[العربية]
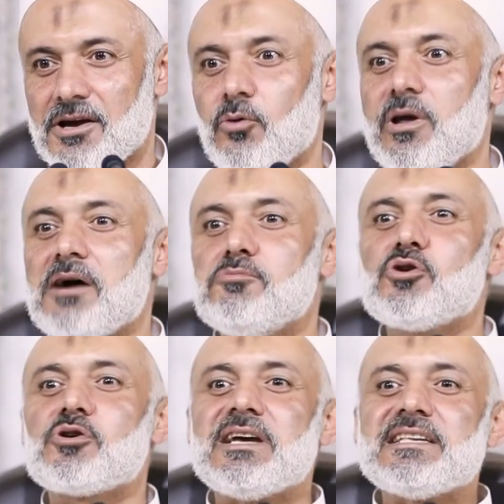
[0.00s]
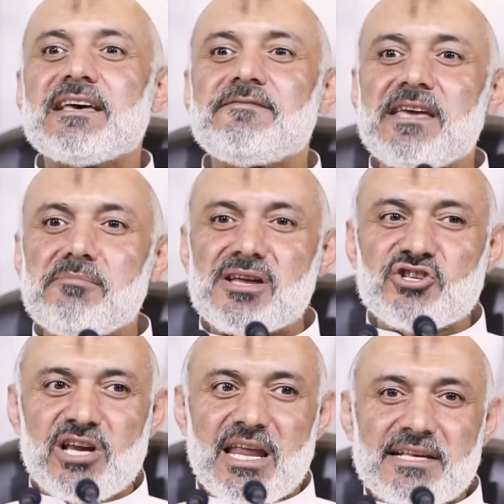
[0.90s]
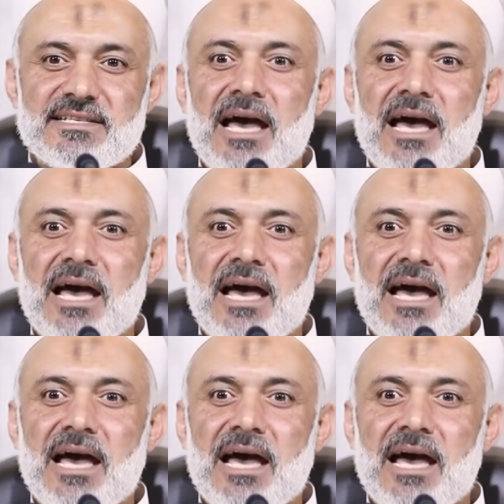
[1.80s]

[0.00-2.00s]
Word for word: ويامرك اذا في مجلس